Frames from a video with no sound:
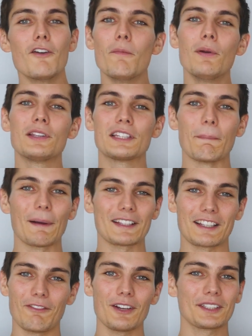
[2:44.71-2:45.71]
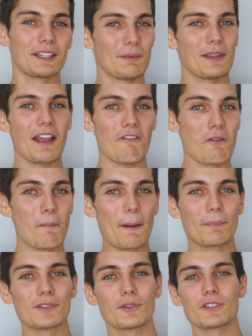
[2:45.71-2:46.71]
le but, c'est pas de savoir ce qui m'énerve ou pas,
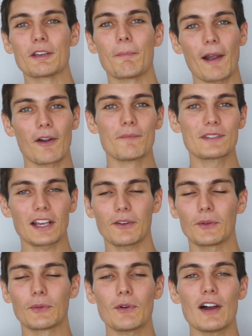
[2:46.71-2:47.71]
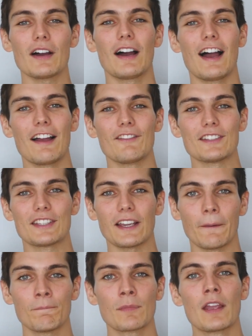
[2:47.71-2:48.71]
puisque n'est pas comme ça qu'on doit
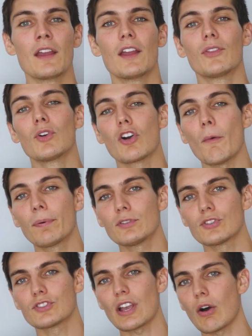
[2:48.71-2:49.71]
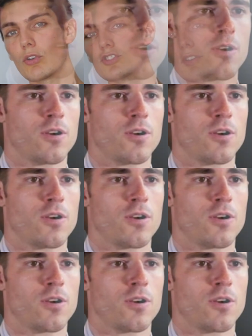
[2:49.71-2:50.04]
investir. Donc en plus de ça, Rod